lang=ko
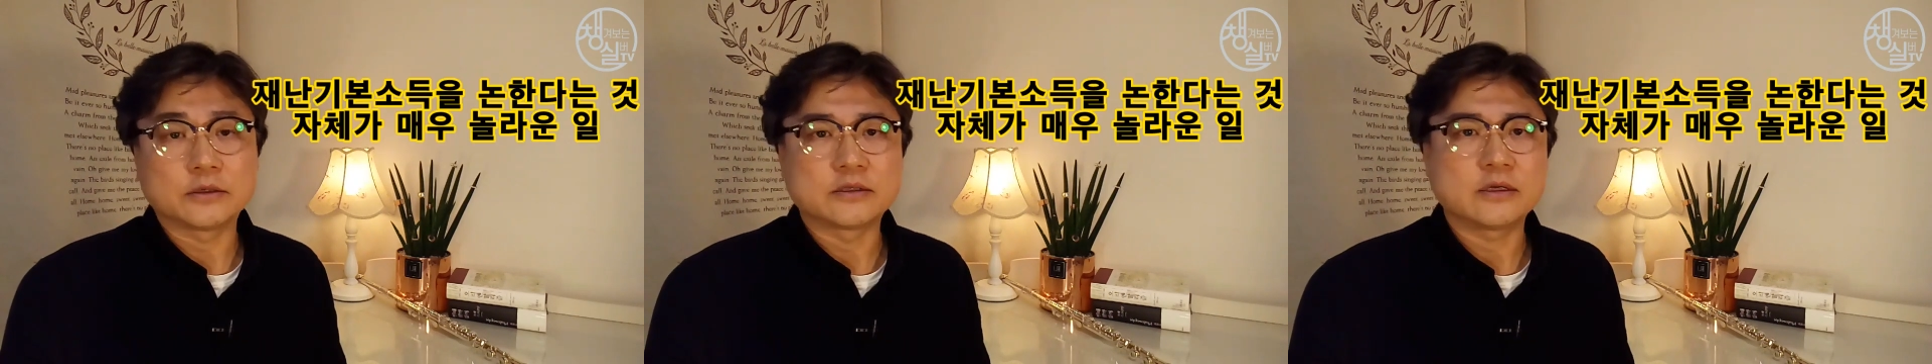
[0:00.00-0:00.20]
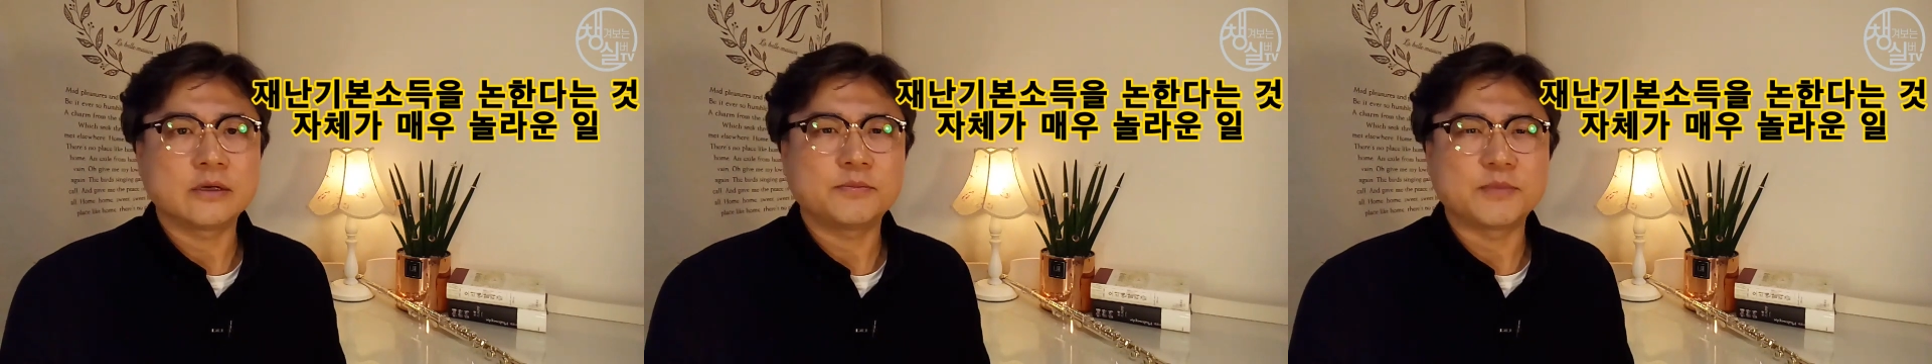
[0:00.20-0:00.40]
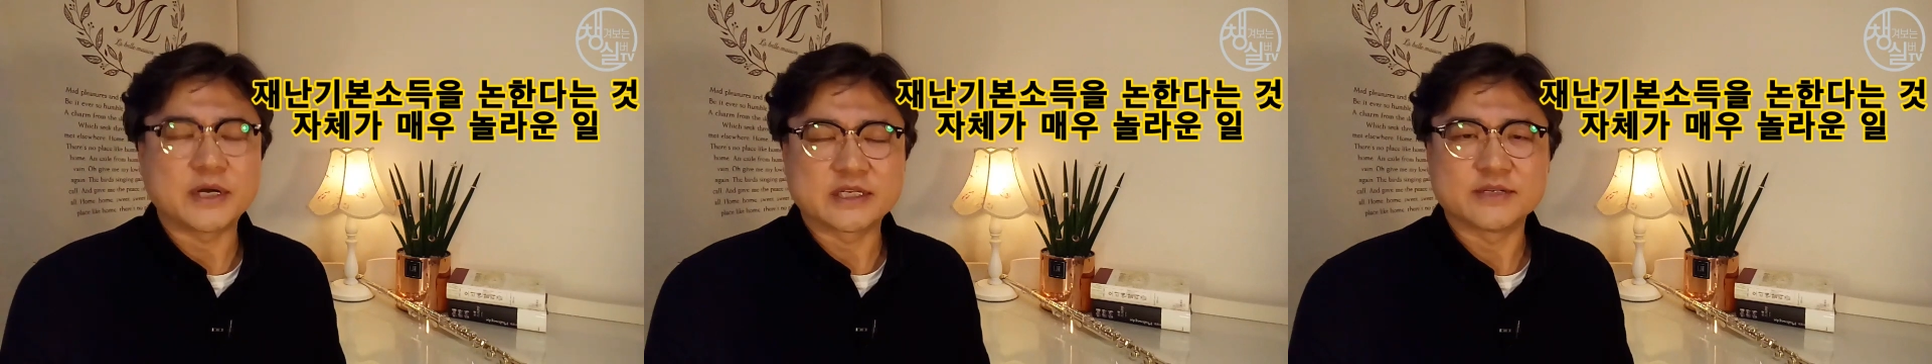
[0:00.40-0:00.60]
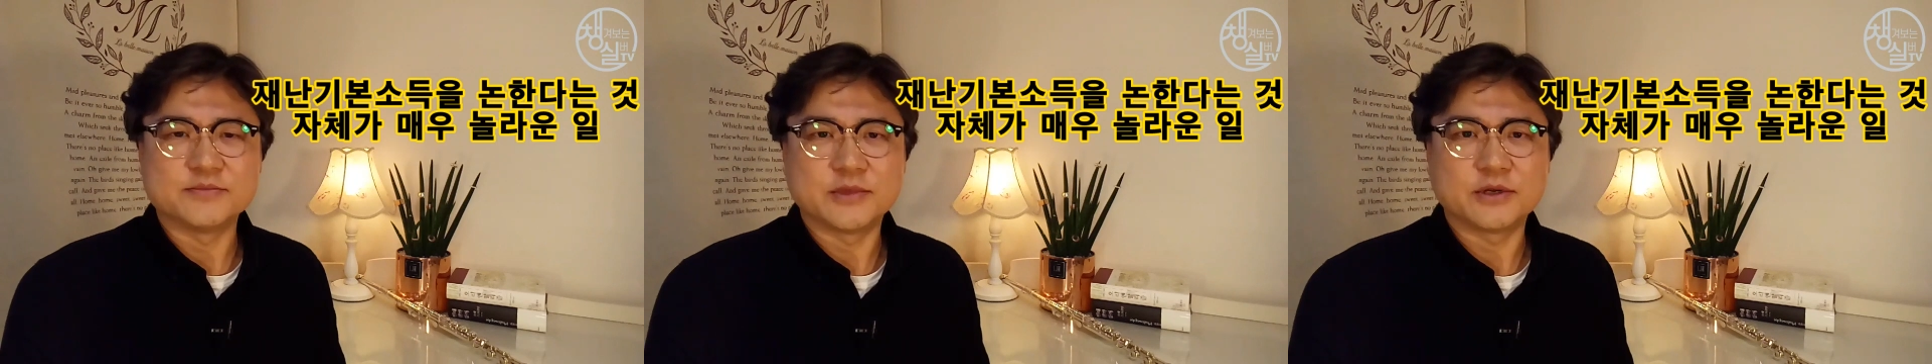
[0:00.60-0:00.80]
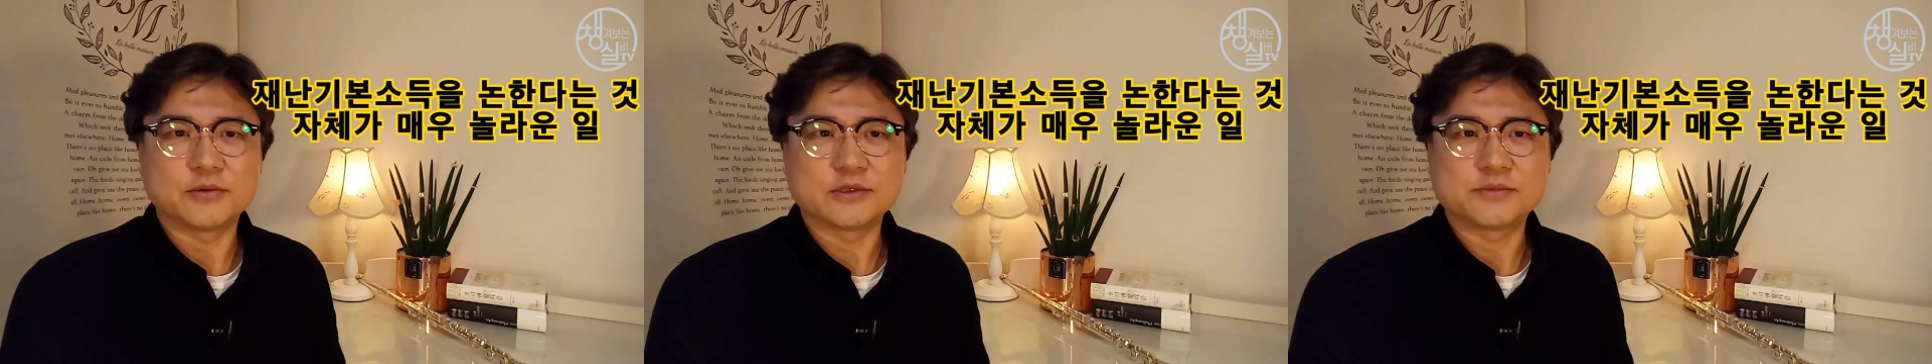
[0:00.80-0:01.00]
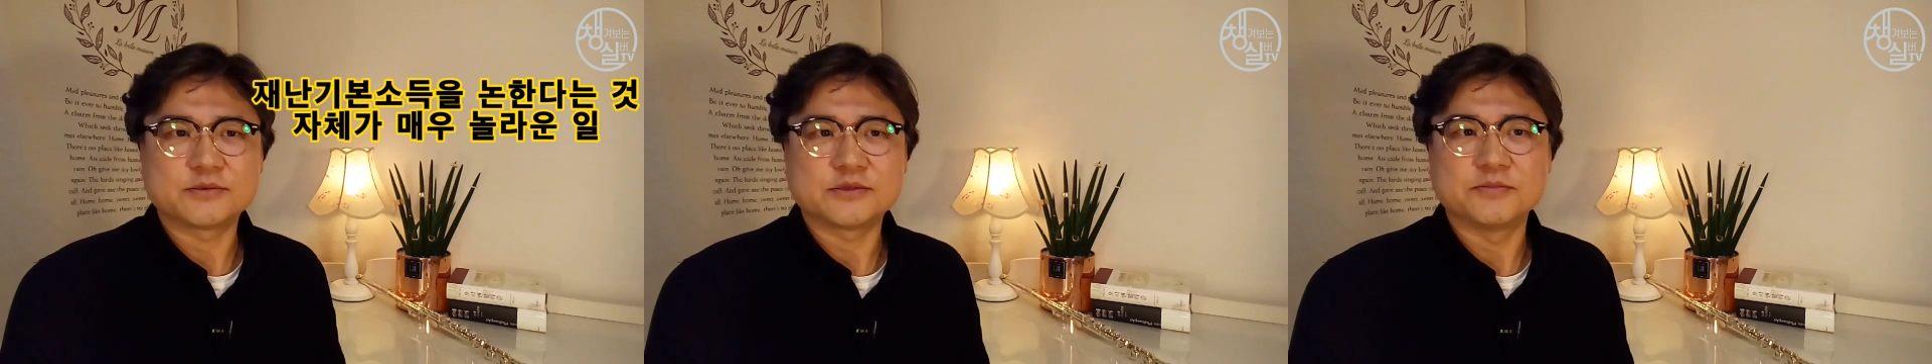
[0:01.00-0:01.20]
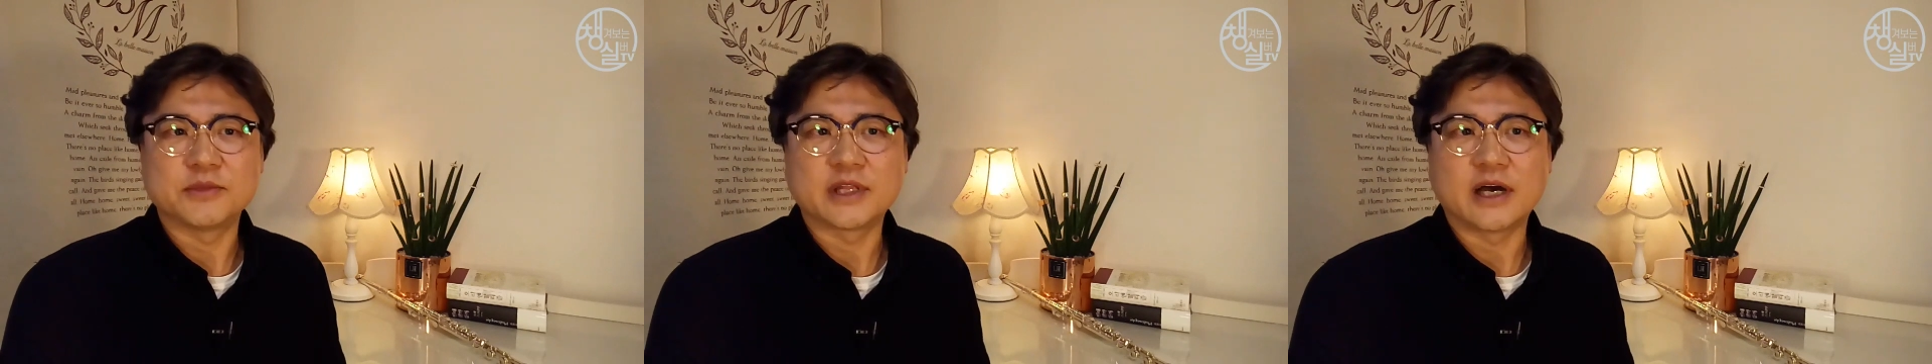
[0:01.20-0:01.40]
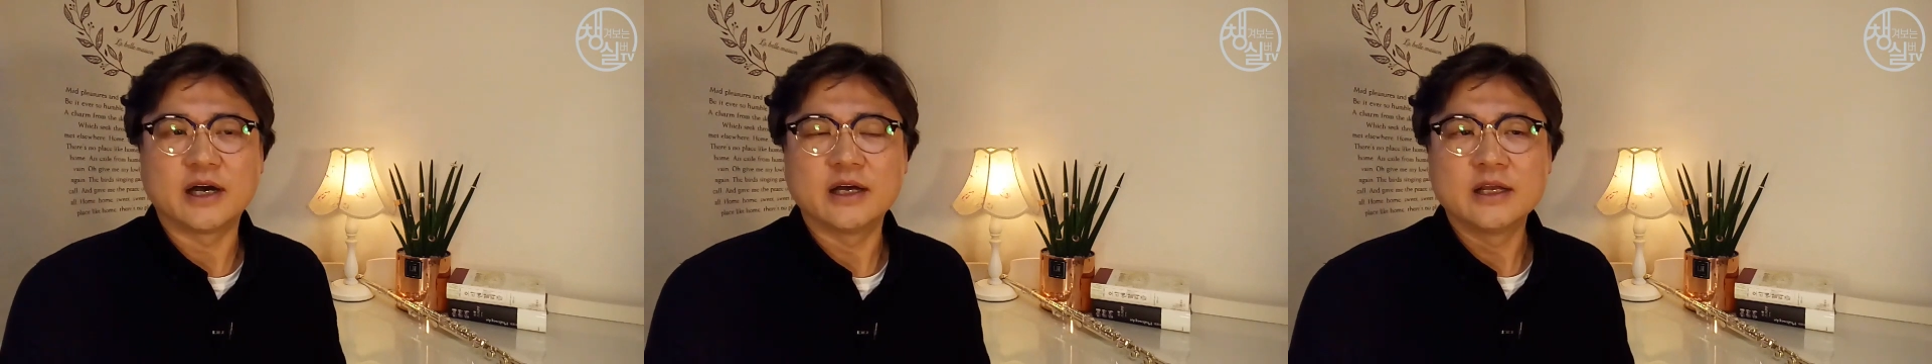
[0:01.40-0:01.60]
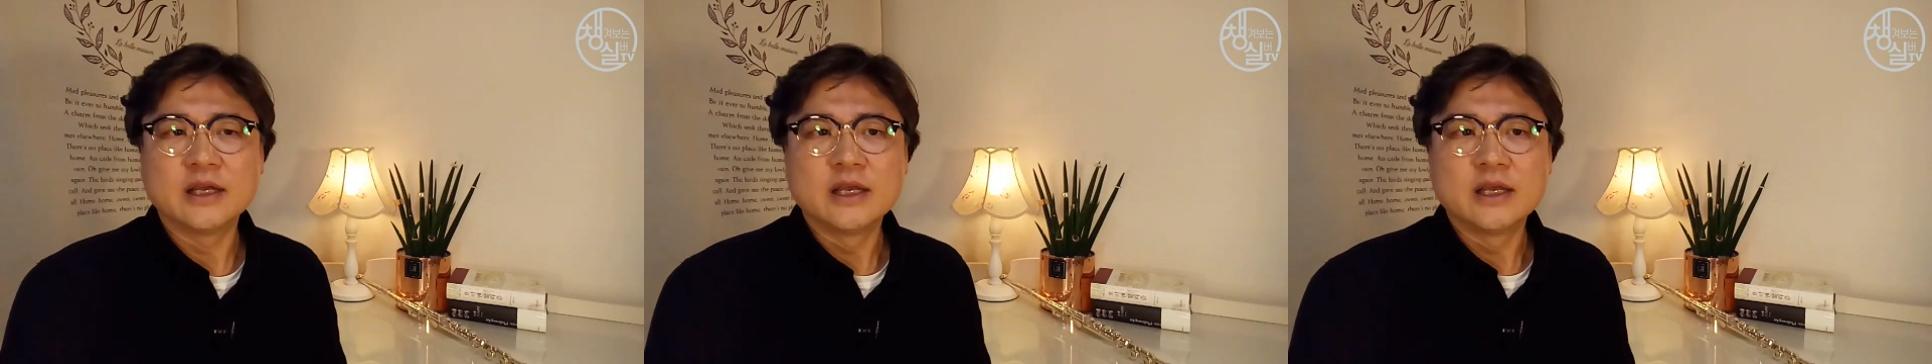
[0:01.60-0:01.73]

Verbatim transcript: 것을 말씀드리고 싶습니다.